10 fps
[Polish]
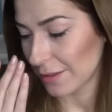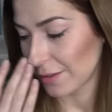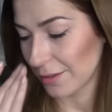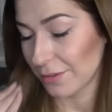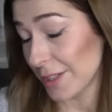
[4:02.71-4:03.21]

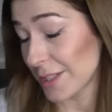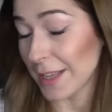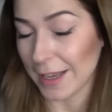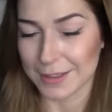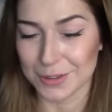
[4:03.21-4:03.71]
e, więc
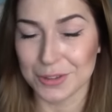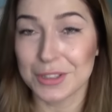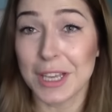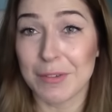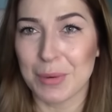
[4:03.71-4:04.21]
tak, no
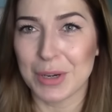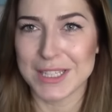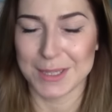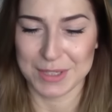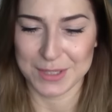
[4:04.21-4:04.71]
ja Wam
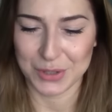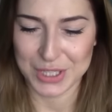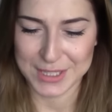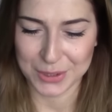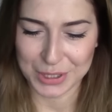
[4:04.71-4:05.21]
polecam ze swojej
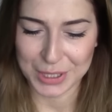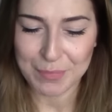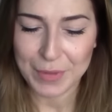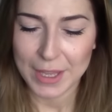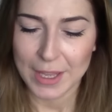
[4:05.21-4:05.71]
strony.
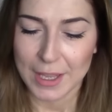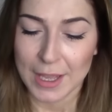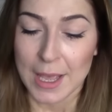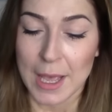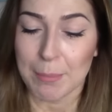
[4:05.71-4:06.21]

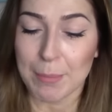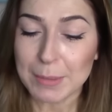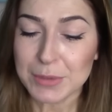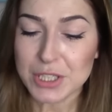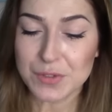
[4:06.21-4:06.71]

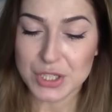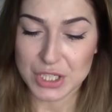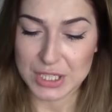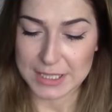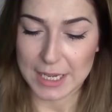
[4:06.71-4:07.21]
Mam też dwie
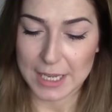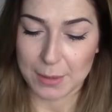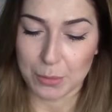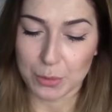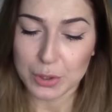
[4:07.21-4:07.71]
rzeczy z
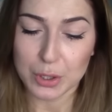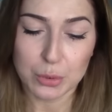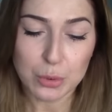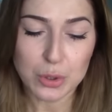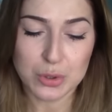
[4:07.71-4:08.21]
HM-u.
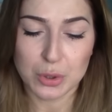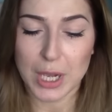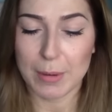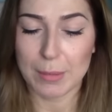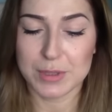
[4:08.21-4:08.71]
Długo
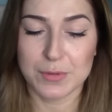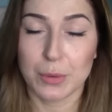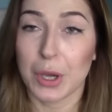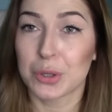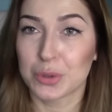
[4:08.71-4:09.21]
szukałam
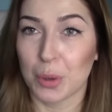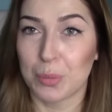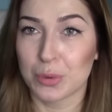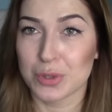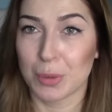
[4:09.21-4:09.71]
zwykłego
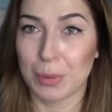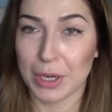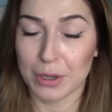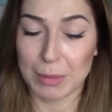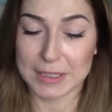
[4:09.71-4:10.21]
topu z
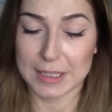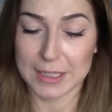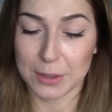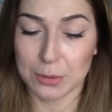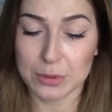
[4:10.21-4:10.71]
dobrego
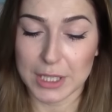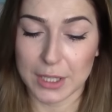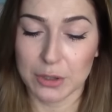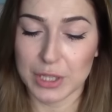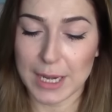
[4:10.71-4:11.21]
materiału,
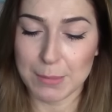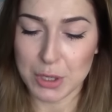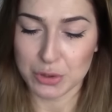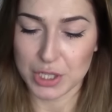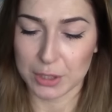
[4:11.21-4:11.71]
takiego na
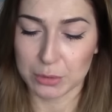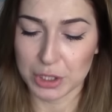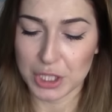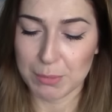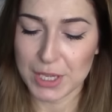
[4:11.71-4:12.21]
ramionczkach,
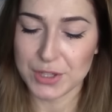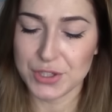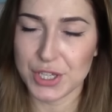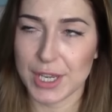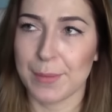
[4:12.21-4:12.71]
który nie
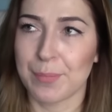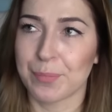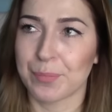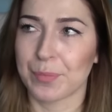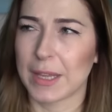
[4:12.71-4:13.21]
będzie,
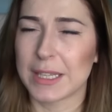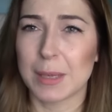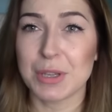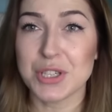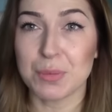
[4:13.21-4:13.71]
mm,
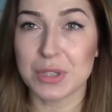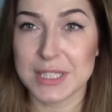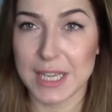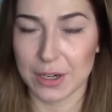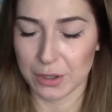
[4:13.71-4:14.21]
nie będzie
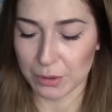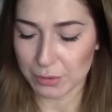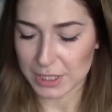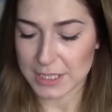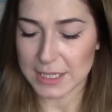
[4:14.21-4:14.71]
bokserką.
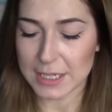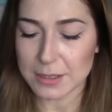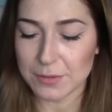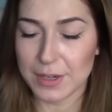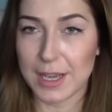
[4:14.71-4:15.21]
I
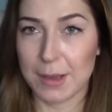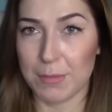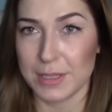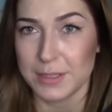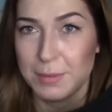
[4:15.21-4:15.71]
znalazłam w
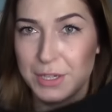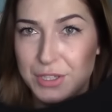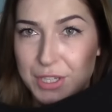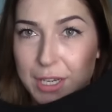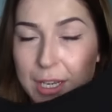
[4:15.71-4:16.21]
HM-ie,
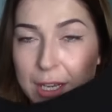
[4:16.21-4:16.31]
zobaczcie.